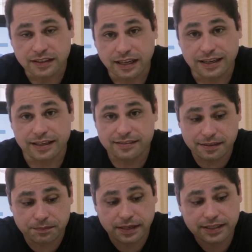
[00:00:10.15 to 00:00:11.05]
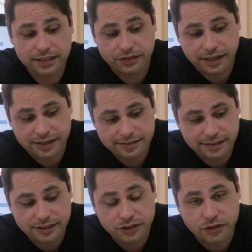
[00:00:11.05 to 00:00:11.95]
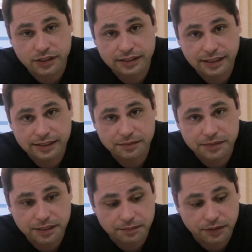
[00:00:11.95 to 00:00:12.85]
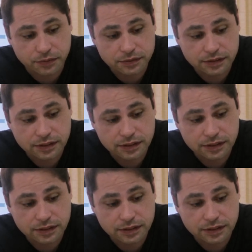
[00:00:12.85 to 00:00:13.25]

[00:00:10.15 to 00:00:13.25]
Tá? Esse aparelho é esse aqui ó, que está na minha mão